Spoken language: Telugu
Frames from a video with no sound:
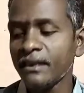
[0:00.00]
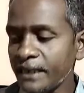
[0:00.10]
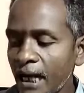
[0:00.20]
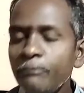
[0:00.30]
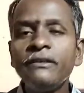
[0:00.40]

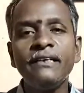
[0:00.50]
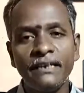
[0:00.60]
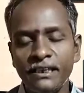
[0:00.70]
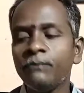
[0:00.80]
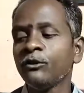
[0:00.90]
షాపును
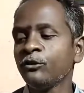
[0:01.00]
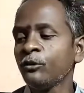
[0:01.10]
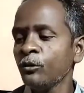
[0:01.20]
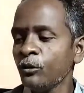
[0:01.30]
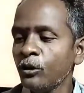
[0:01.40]
తెరిసే ముందు
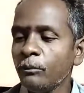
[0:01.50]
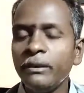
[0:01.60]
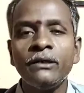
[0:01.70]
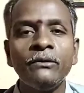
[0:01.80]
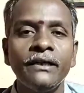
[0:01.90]

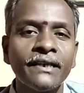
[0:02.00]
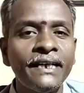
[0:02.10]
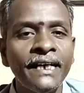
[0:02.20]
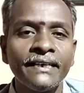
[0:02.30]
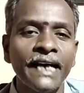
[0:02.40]
మీరు
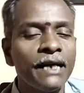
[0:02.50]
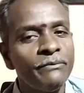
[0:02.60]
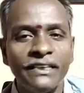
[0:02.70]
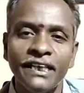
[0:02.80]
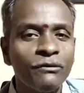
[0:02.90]
ఎందుకంటే తాళం
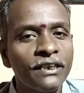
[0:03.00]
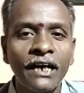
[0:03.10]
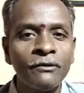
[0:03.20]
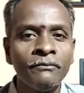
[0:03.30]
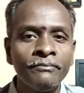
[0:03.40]
వేసే
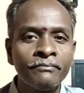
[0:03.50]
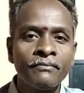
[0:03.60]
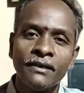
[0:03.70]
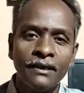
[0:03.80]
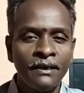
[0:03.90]
ఉంటారు
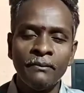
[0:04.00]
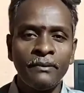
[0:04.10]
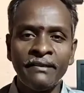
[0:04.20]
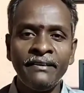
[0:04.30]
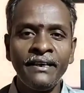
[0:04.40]

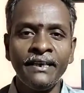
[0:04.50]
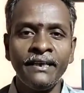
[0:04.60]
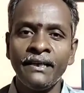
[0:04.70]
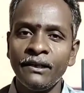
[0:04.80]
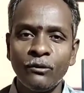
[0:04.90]
ప్రతి
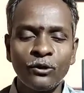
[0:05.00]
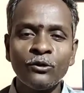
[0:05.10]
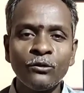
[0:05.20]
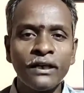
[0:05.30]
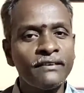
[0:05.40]

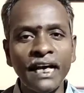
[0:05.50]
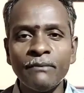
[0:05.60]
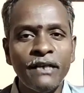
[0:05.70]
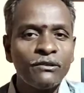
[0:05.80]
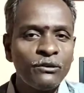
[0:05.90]
కొట్టుకు కూడా
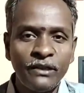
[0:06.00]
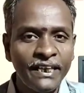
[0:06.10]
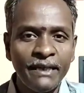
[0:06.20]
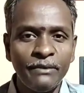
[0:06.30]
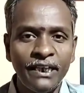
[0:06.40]
తాళం లేకుండా
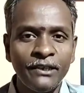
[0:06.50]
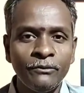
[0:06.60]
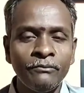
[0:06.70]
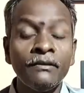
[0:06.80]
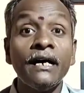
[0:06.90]
ఉండేదేమీ లేదు
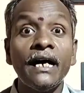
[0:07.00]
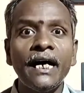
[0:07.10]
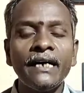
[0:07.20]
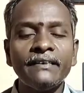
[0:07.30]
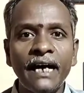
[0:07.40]

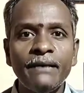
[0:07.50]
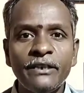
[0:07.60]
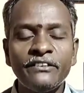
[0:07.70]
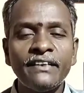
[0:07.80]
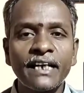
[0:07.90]
ఆ తాళం
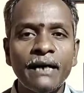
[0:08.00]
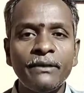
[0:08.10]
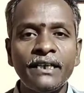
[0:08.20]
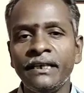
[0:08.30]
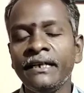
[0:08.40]
వేసి ఉంటారు
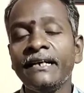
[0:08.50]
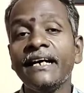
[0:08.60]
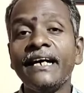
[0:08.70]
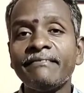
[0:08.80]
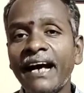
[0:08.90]
కాబట్టి
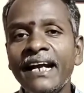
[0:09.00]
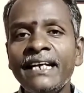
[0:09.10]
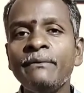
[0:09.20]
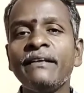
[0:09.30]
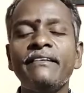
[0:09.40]
ఆ
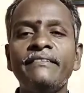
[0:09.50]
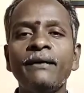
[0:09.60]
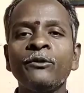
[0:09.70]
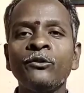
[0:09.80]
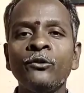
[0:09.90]
తాళాన్ని మీరు తీసే
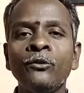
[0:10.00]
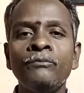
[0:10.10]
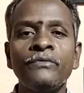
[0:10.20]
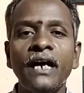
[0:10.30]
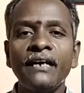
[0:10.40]
ముందు
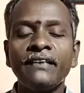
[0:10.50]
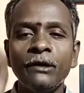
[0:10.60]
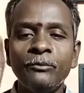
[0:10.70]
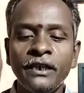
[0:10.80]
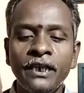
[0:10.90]
ఆ
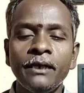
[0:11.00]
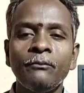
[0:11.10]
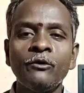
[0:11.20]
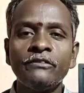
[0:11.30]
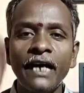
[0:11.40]
తలుపుని
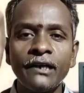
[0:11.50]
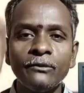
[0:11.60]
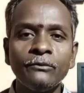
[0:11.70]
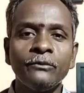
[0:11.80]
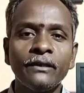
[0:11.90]
మూడు
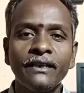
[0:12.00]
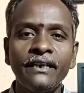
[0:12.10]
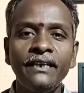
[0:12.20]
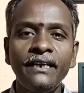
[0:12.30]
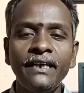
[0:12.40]
సార్లు
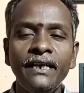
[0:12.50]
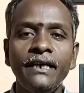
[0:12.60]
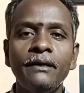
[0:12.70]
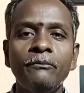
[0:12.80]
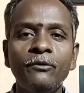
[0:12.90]
కిందికి
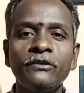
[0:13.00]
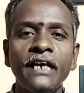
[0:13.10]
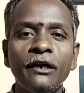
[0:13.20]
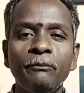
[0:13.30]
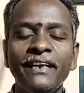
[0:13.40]
మూడు
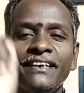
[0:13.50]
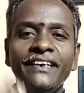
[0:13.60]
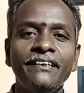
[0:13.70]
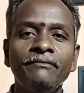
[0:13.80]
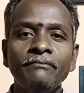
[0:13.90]
సార్లు
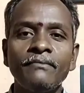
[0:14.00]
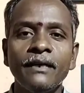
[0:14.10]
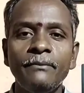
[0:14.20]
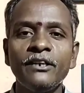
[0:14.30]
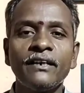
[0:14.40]
పైకి
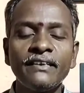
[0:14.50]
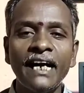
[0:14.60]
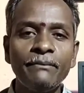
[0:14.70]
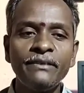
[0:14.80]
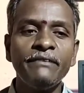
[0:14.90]
మీ యొక్క
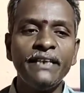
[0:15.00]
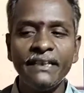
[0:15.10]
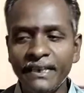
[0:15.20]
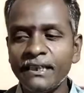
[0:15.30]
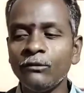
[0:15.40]
తాళం చెవి
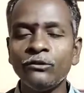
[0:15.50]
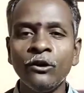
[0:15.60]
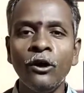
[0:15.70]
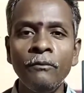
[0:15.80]
ఏదైతే ఉందో